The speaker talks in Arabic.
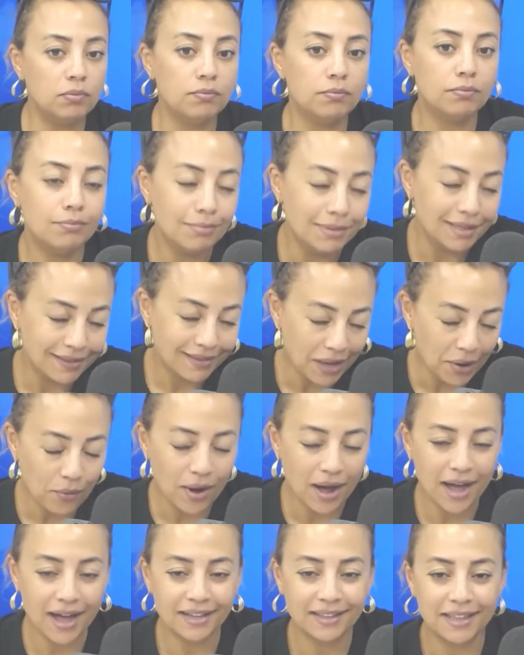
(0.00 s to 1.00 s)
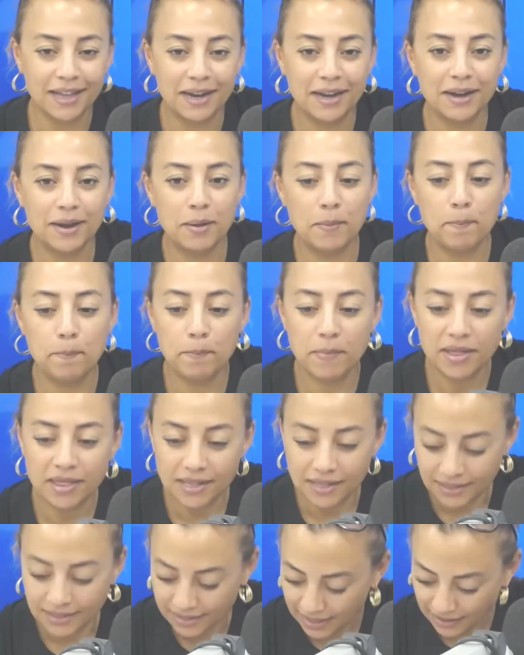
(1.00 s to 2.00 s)
من توا حتى الماضي
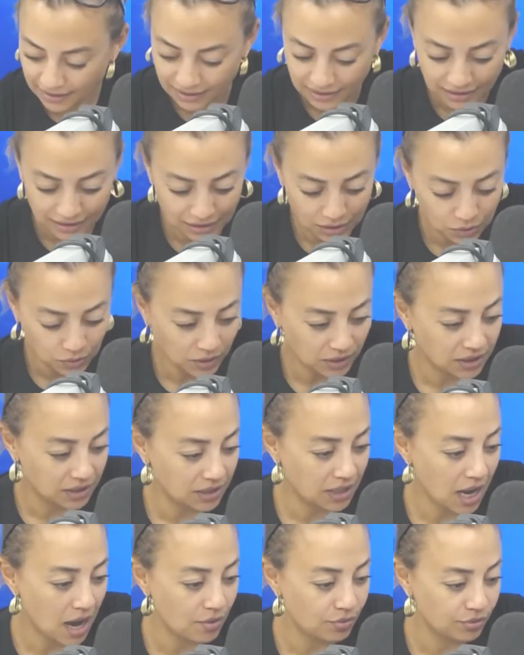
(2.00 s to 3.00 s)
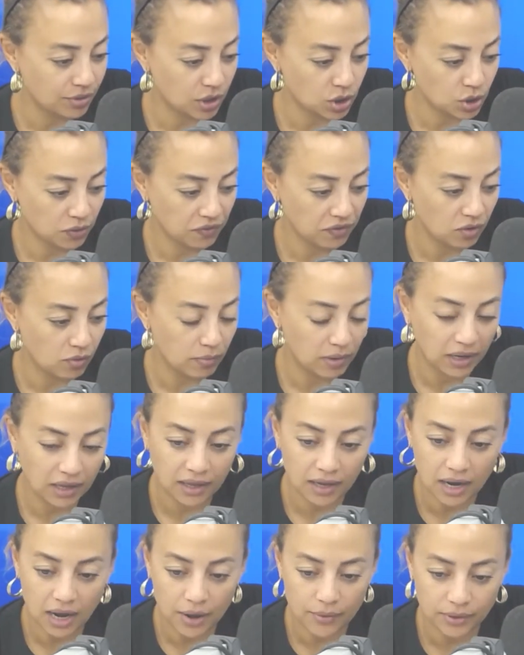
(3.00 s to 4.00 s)
ساعتين ساعتين نحب نرجع فيهم
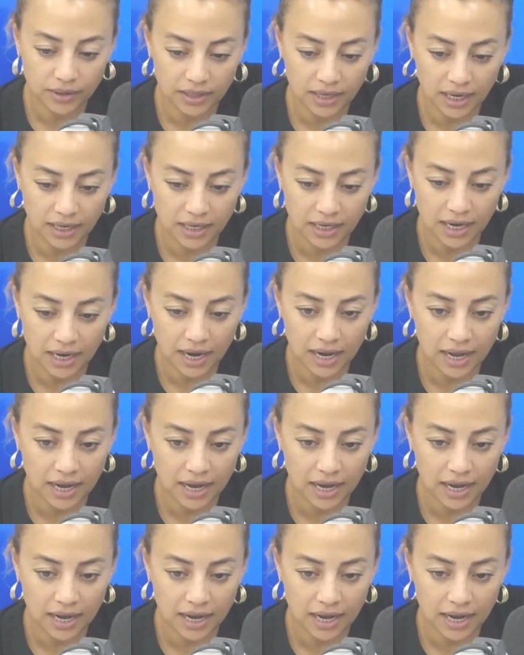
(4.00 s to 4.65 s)
بالقراءة والتحليل على